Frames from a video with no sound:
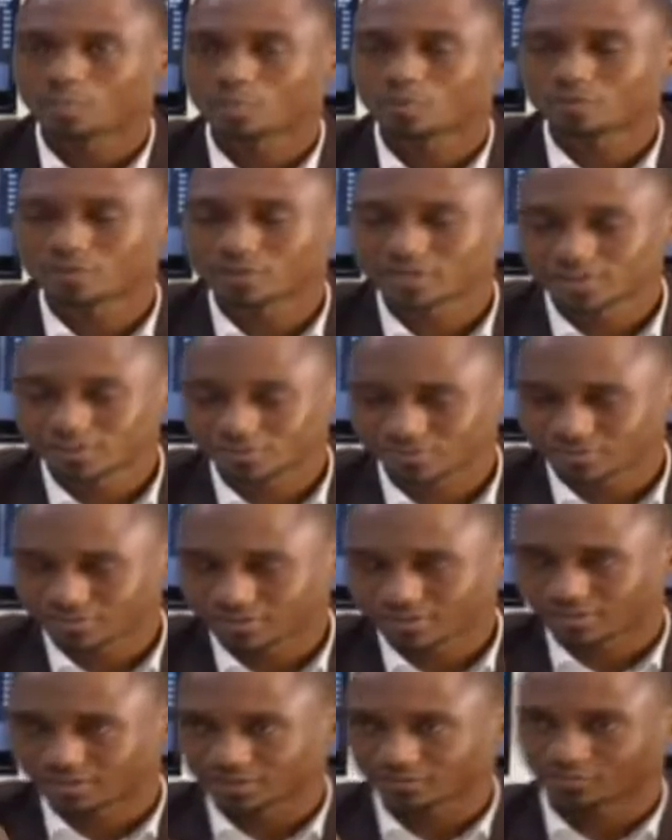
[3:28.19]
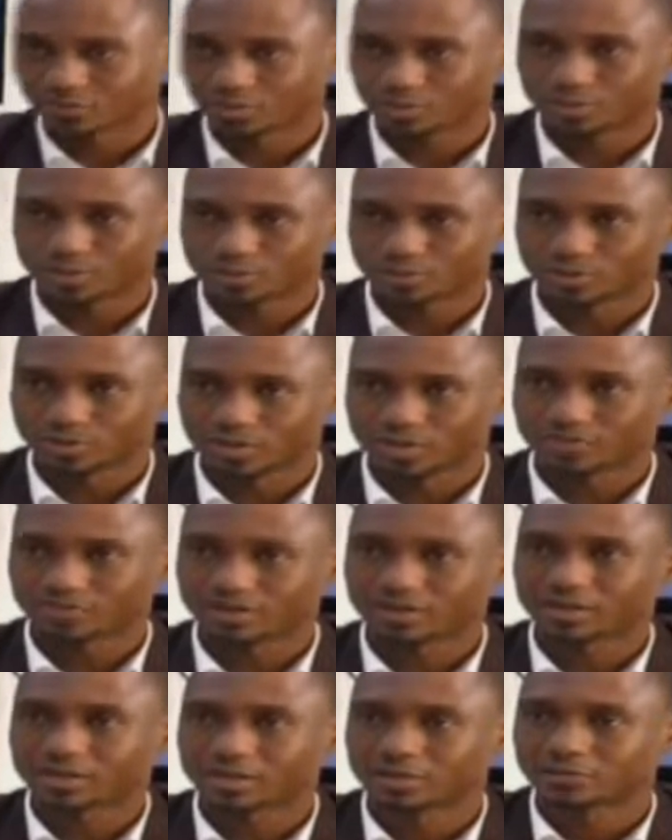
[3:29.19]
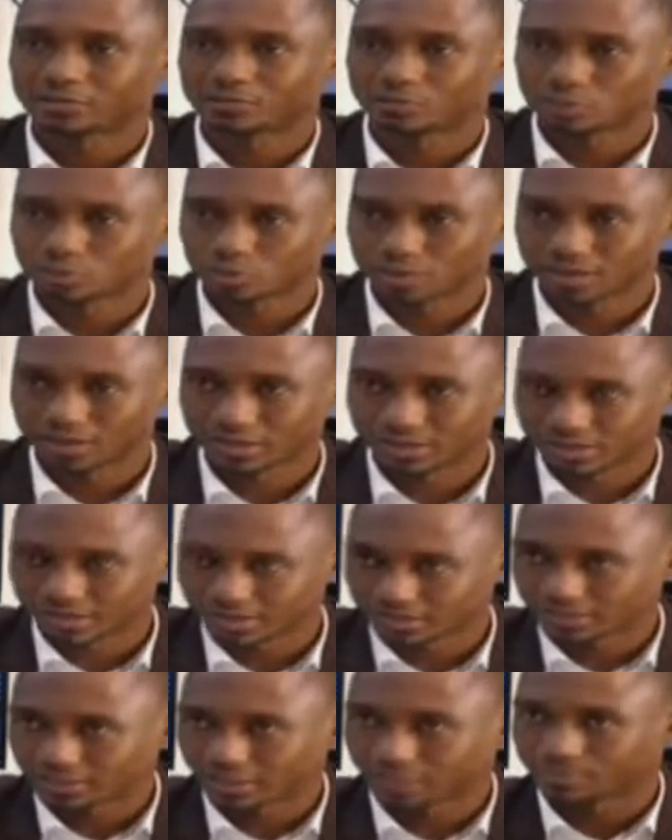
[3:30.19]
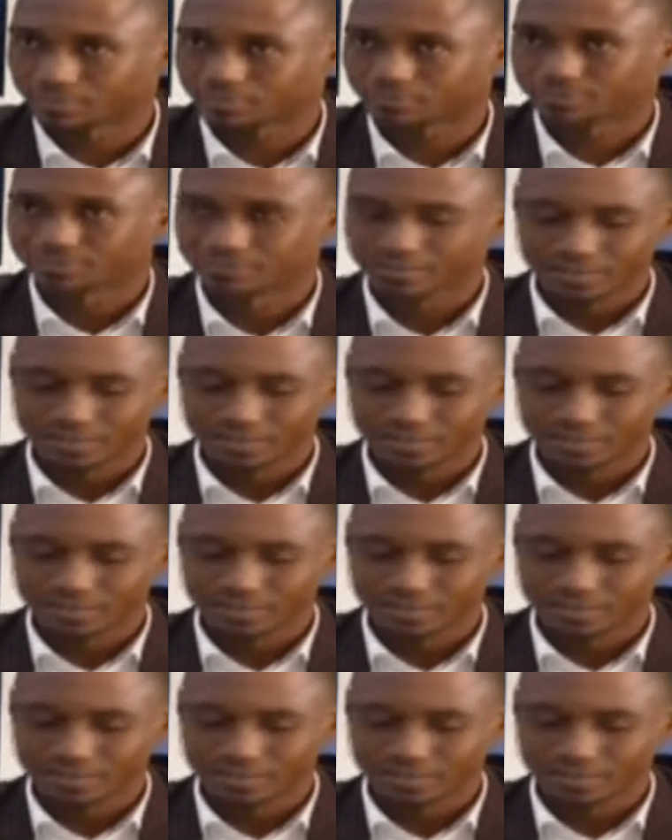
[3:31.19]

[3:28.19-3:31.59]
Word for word: profiter de cette information afin que vous soit rentable.